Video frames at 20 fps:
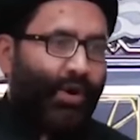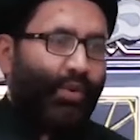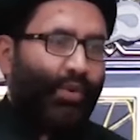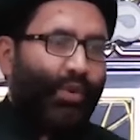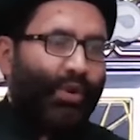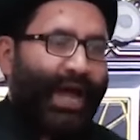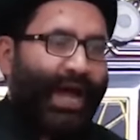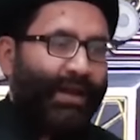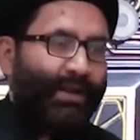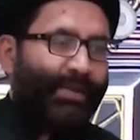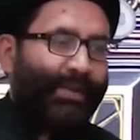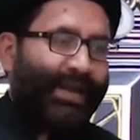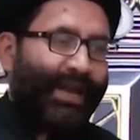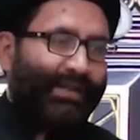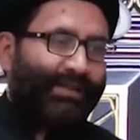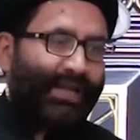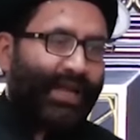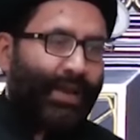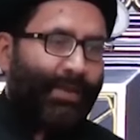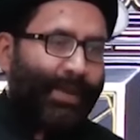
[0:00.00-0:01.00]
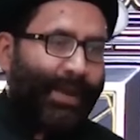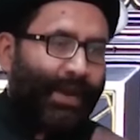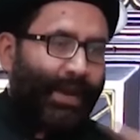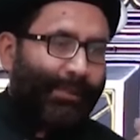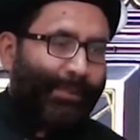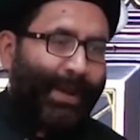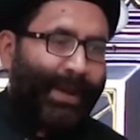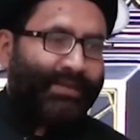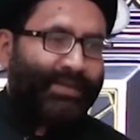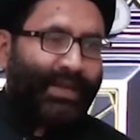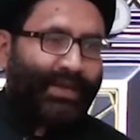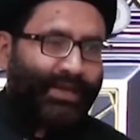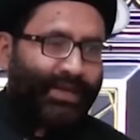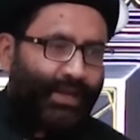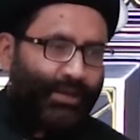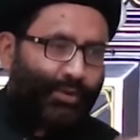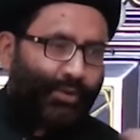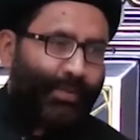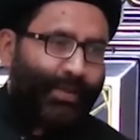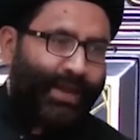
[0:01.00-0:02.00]
और कुरान भी कहता है मैंने पैदा
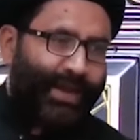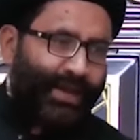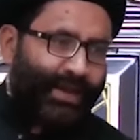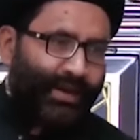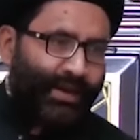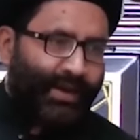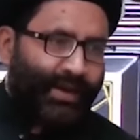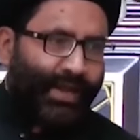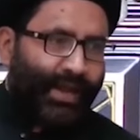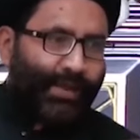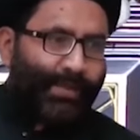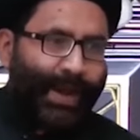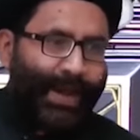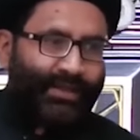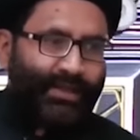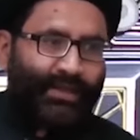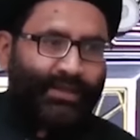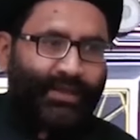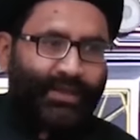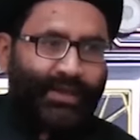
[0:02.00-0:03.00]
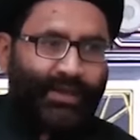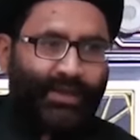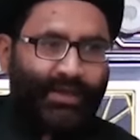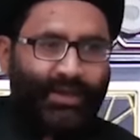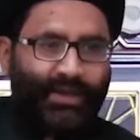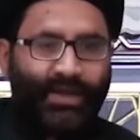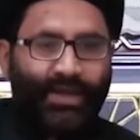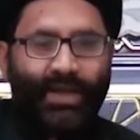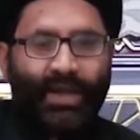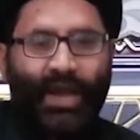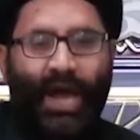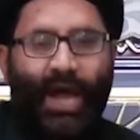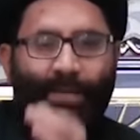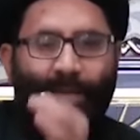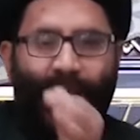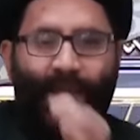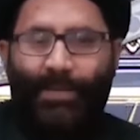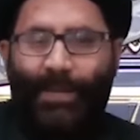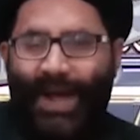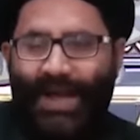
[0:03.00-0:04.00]
किया तुम्हें इबादत के लिए
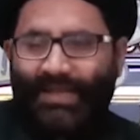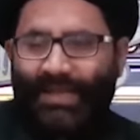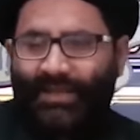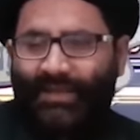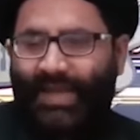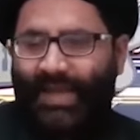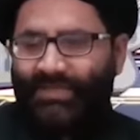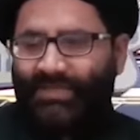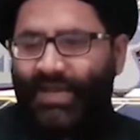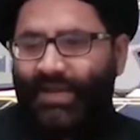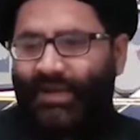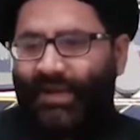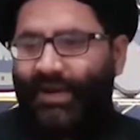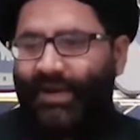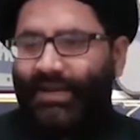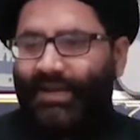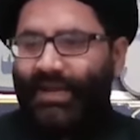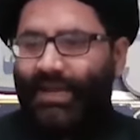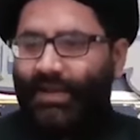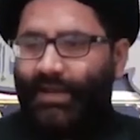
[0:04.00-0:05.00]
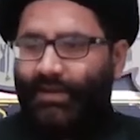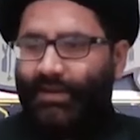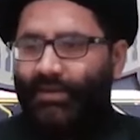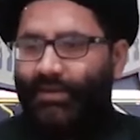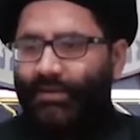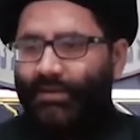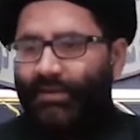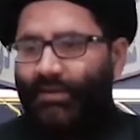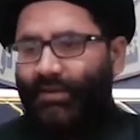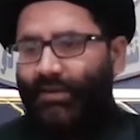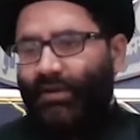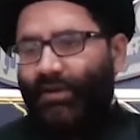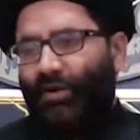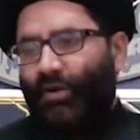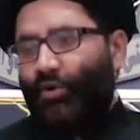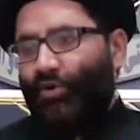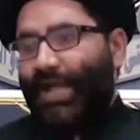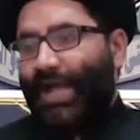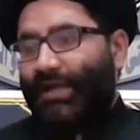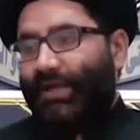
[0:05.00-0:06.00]
अब इबादत कैसे करनी है
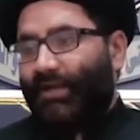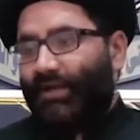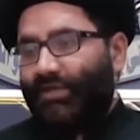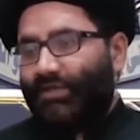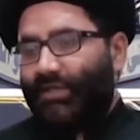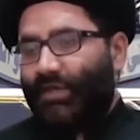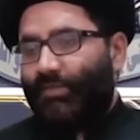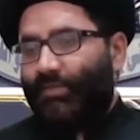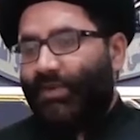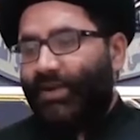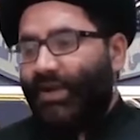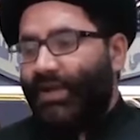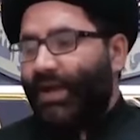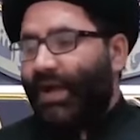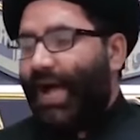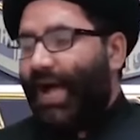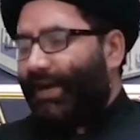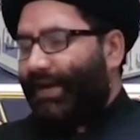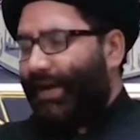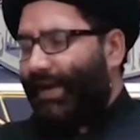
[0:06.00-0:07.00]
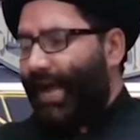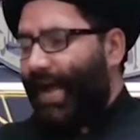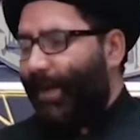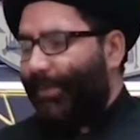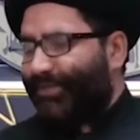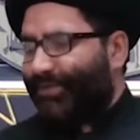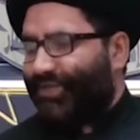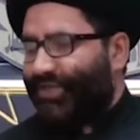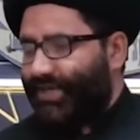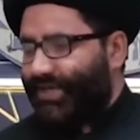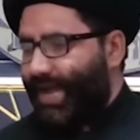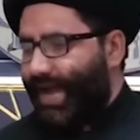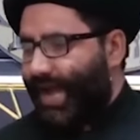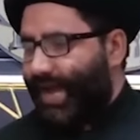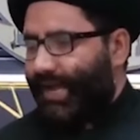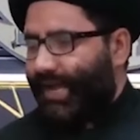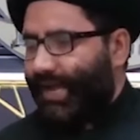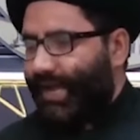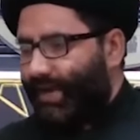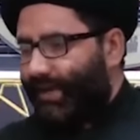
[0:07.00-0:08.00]
खुदा की कसम अगर आप शिया
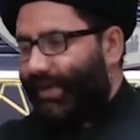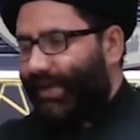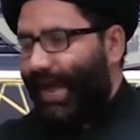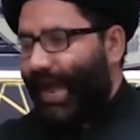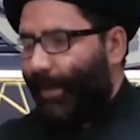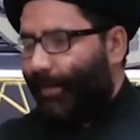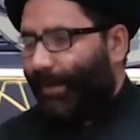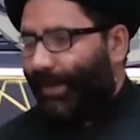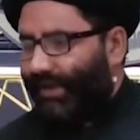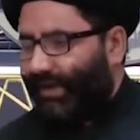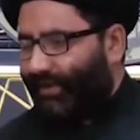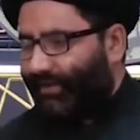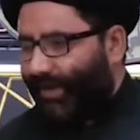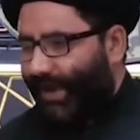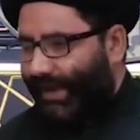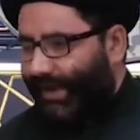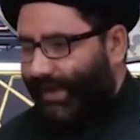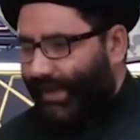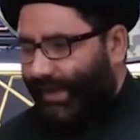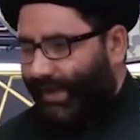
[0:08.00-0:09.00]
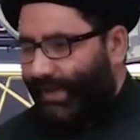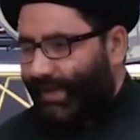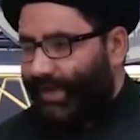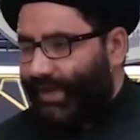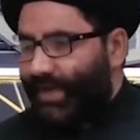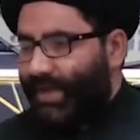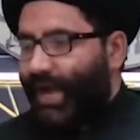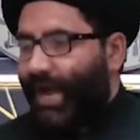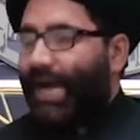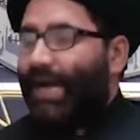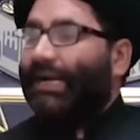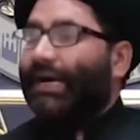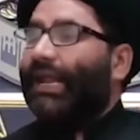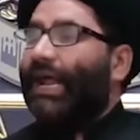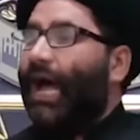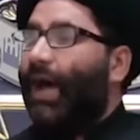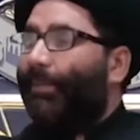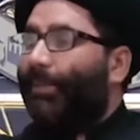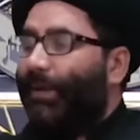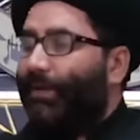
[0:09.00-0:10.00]
हैं अगर आप अली वाले हैं अगर
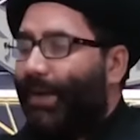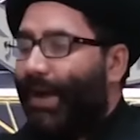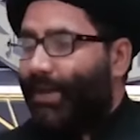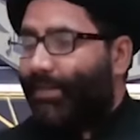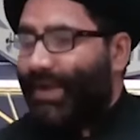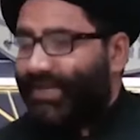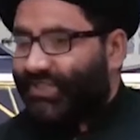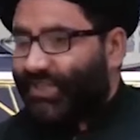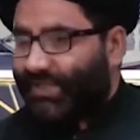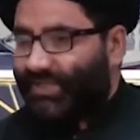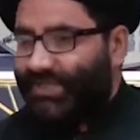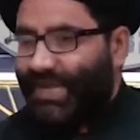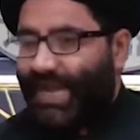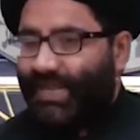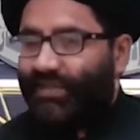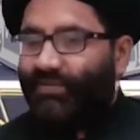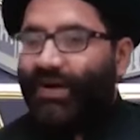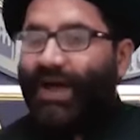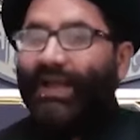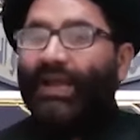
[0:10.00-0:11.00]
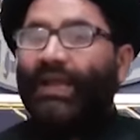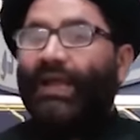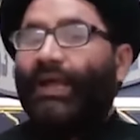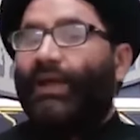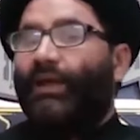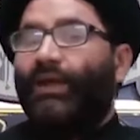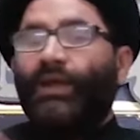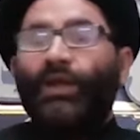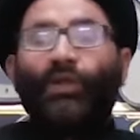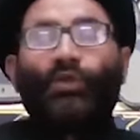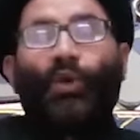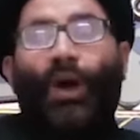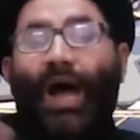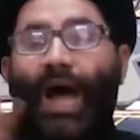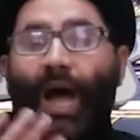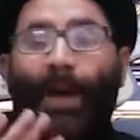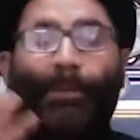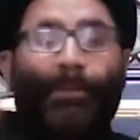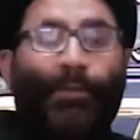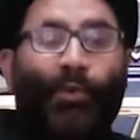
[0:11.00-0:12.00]
आप इमाम सज्जाद वाले हैं तो
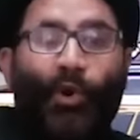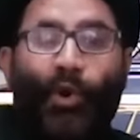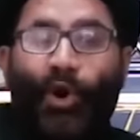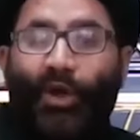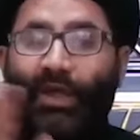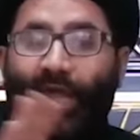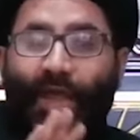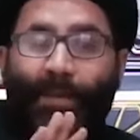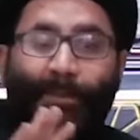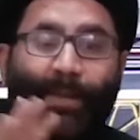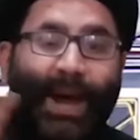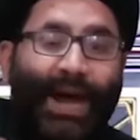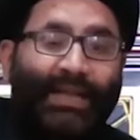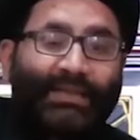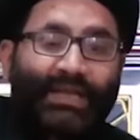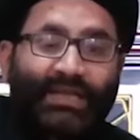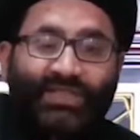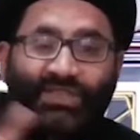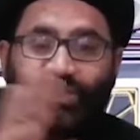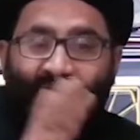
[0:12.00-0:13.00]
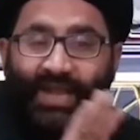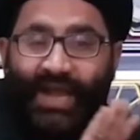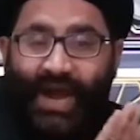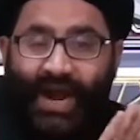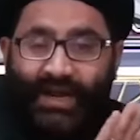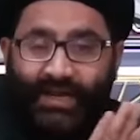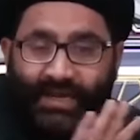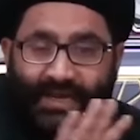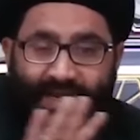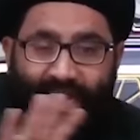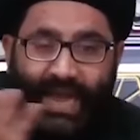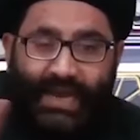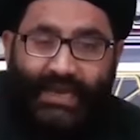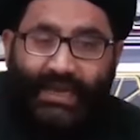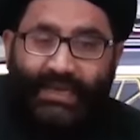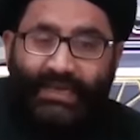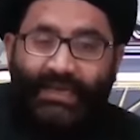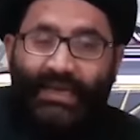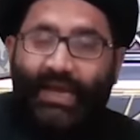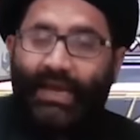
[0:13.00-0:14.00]
आपको इबादत से हटना
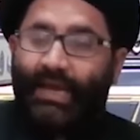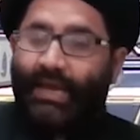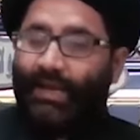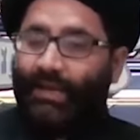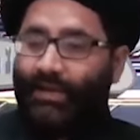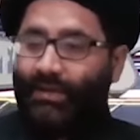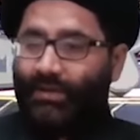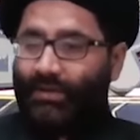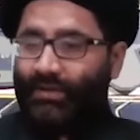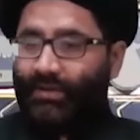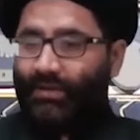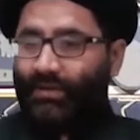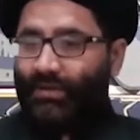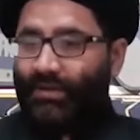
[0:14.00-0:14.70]
नहीं है